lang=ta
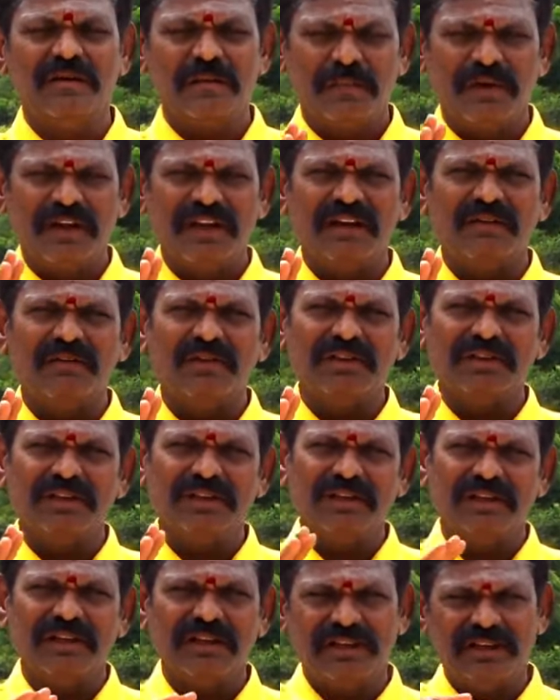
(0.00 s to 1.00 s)
பிள்ளைகள் வந்து
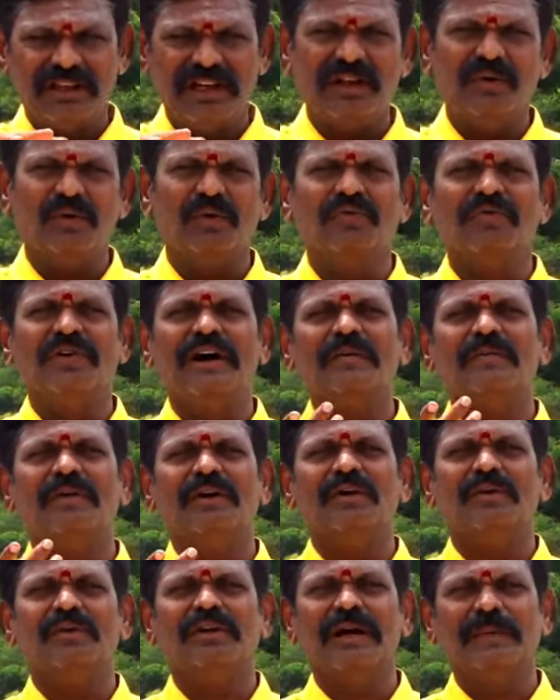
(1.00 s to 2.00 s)
நல்ல ஒரு ஃபார்ம்
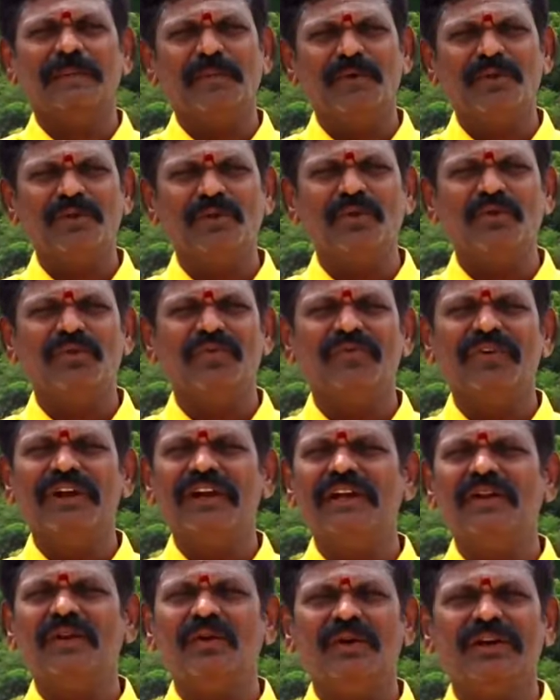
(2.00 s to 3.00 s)
ஆயிடுவாங்க அப்போ வந்து ஒரு
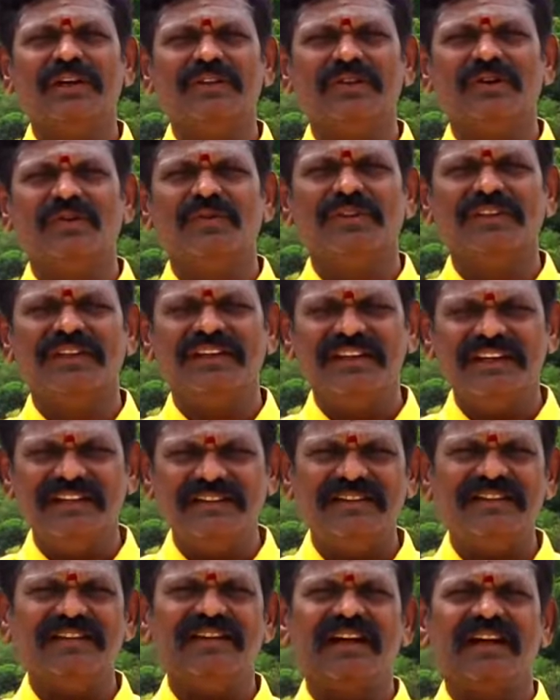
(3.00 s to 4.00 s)
ஃபெயிலோ எதோ வந்து
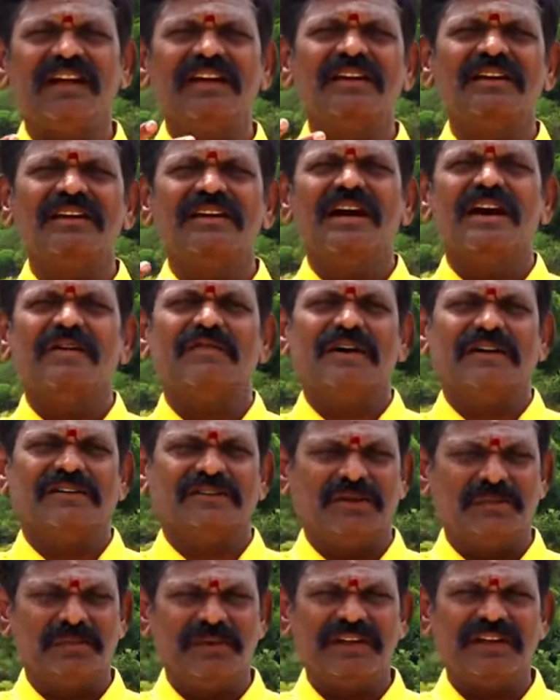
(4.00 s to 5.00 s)
ஈஸியாக அவன்
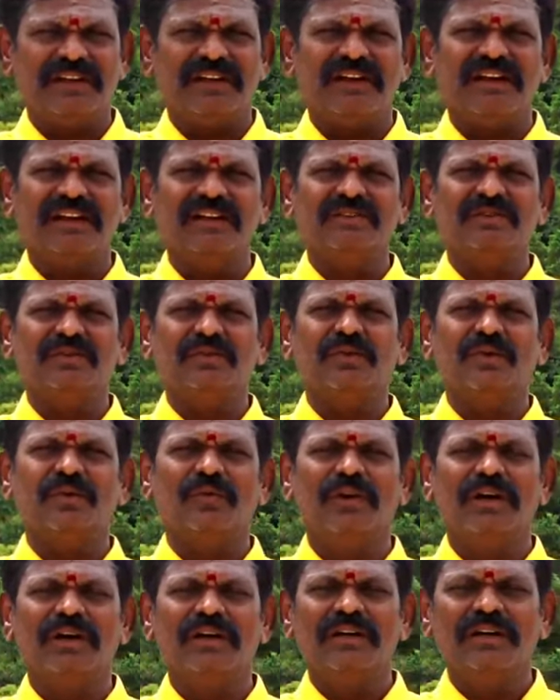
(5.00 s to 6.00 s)
அக்செப்ட் பண்ணிக்கிற கண்டிஷனுக்கு
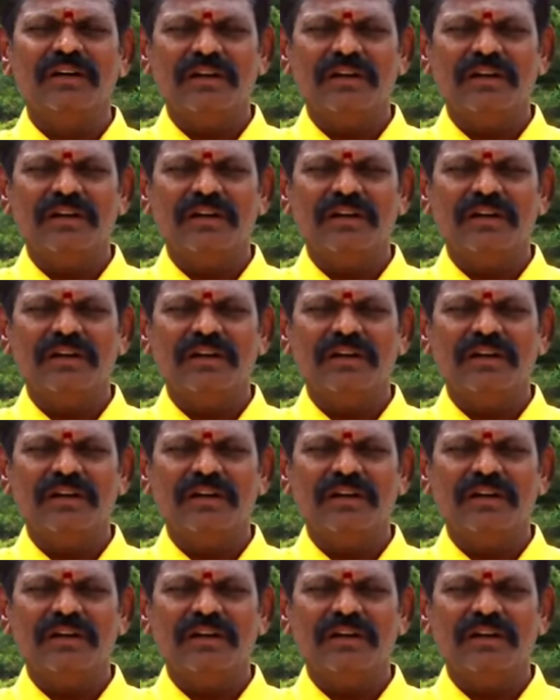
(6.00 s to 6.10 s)
வருவான்